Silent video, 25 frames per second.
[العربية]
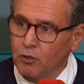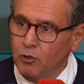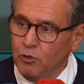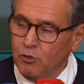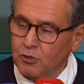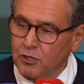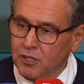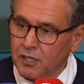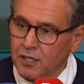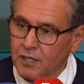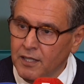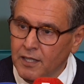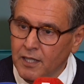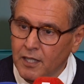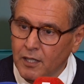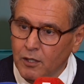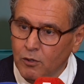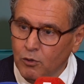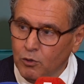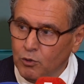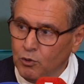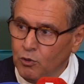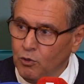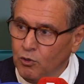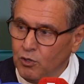يخص
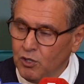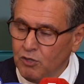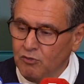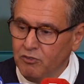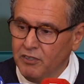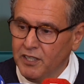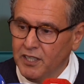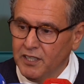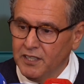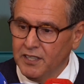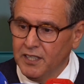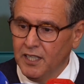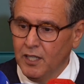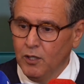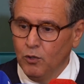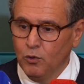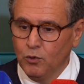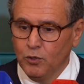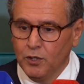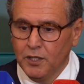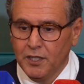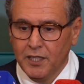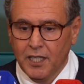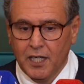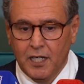لو ترونسفير ديال
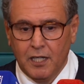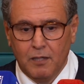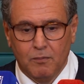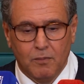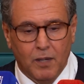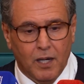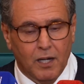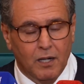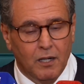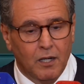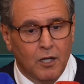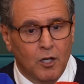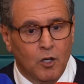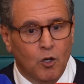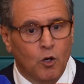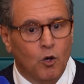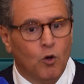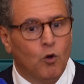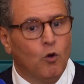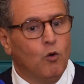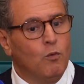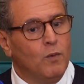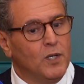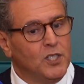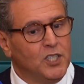ديال الماء
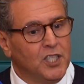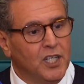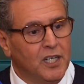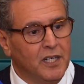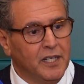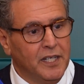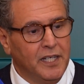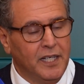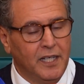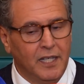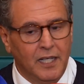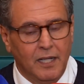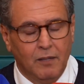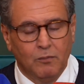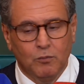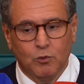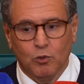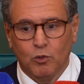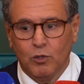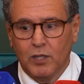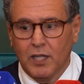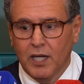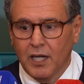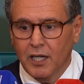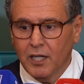ومشاريع الحمد
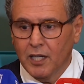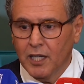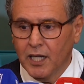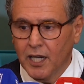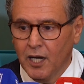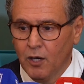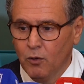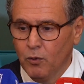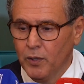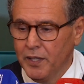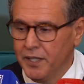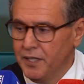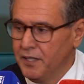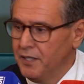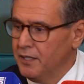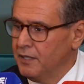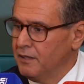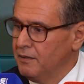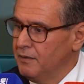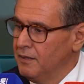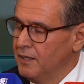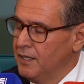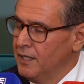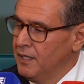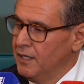لله قوانين
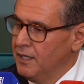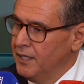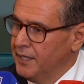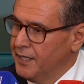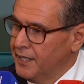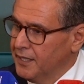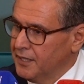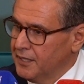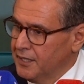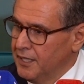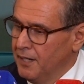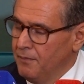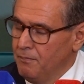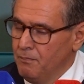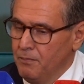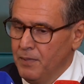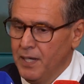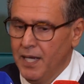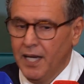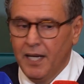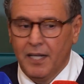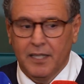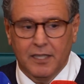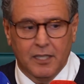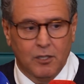اللي كتهم
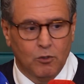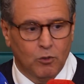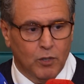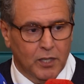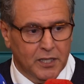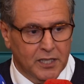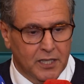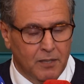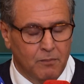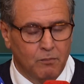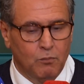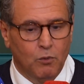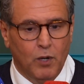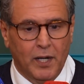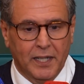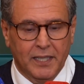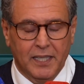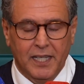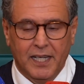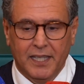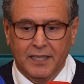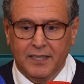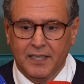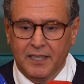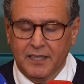العاجل وكتهم واحد
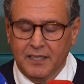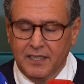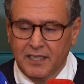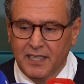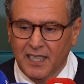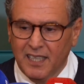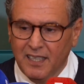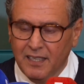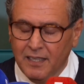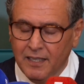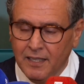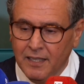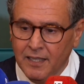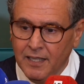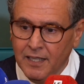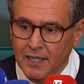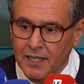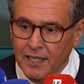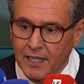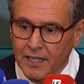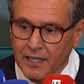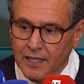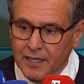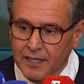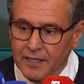العدد ديال
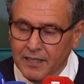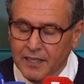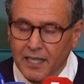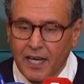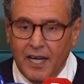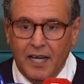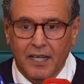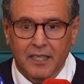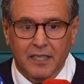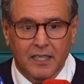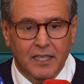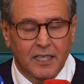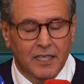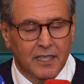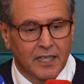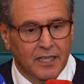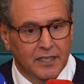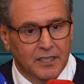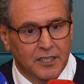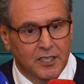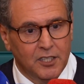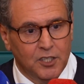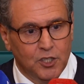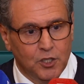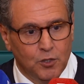القطاعات اللي
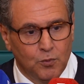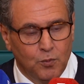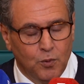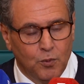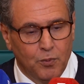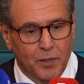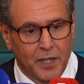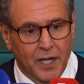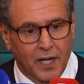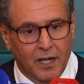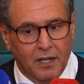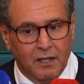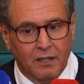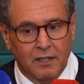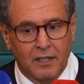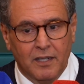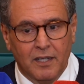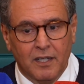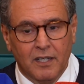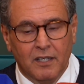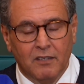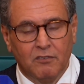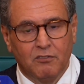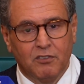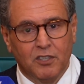غادي نجيبوا بها
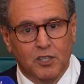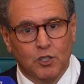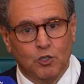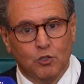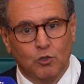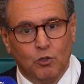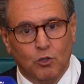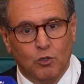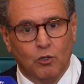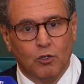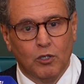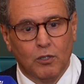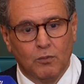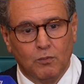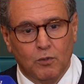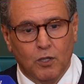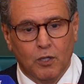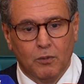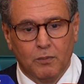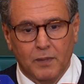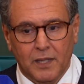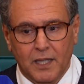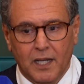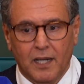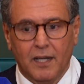في الشهور
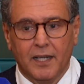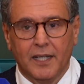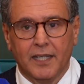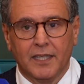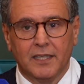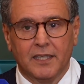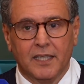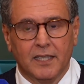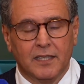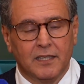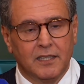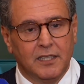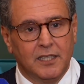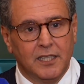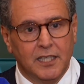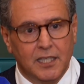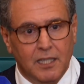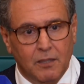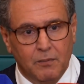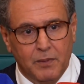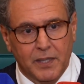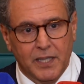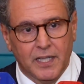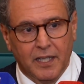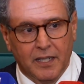المقبله اذا
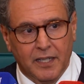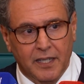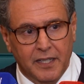الديناميه